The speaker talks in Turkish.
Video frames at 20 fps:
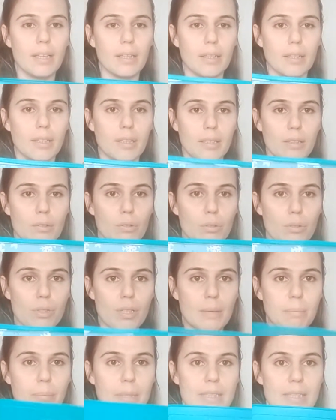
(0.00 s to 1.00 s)
Ee, o
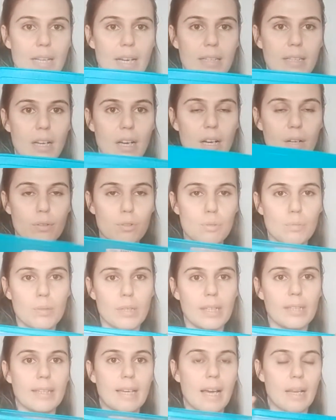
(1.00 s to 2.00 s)
yüzden bir tane
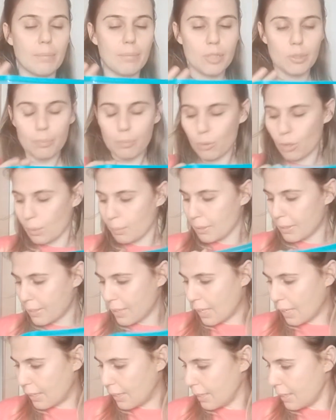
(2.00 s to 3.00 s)
A101'e gelmiş. Böyle bir
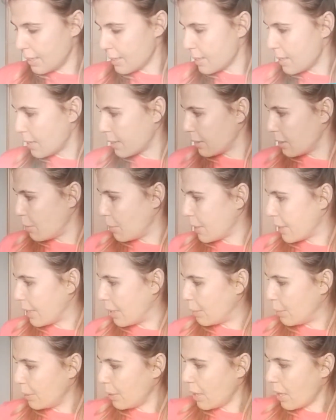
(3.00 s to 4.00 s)
tane saklama
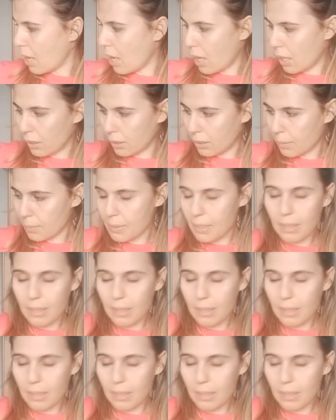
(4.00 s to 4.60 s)
kabı aldım.